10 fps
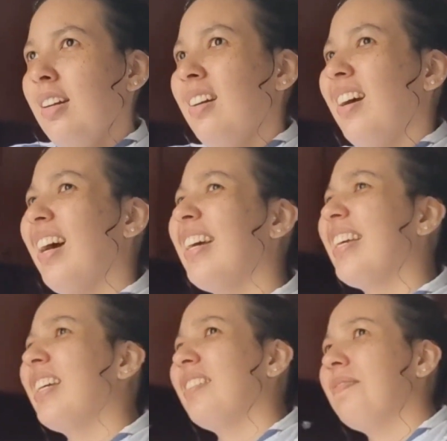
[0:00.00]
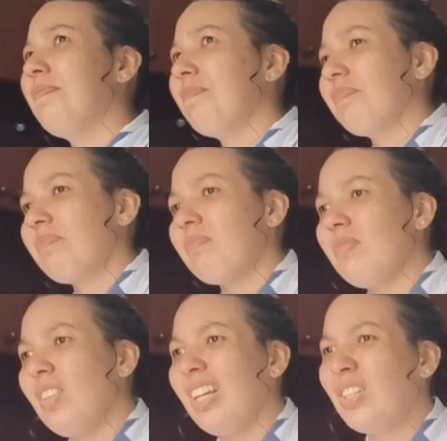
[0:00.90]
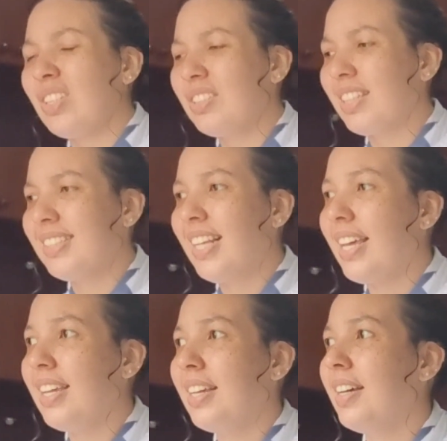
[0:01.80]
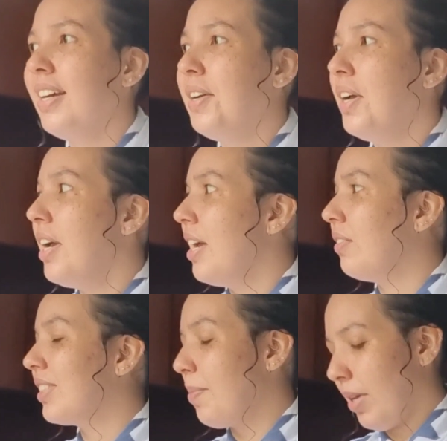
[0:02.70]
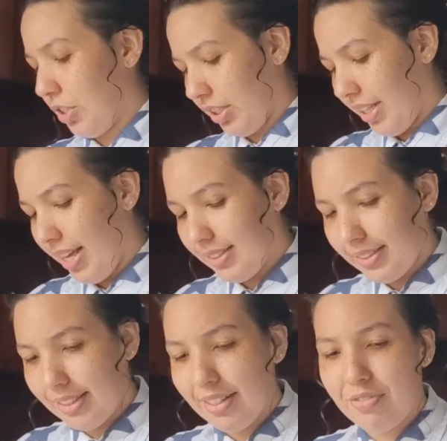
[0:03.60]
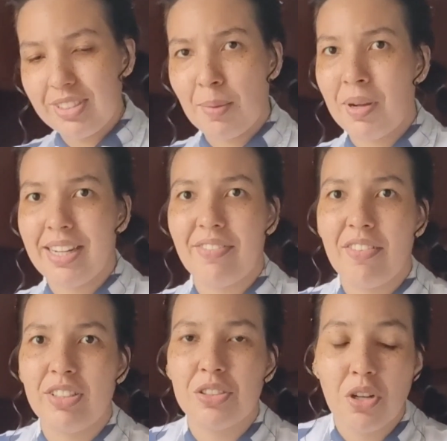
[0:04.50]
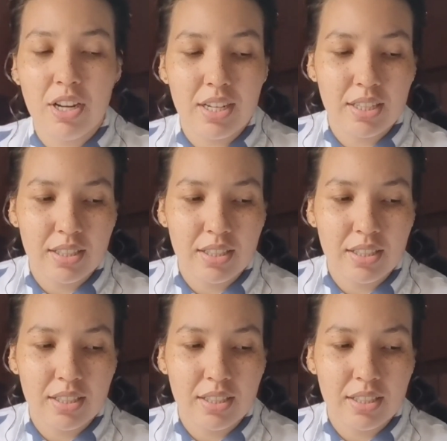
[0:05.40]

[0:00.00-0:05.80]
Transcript: Ai. Nossa, eu cansei. Eu não sabia que tinha que ter resistência física para gravar vídeo, olha.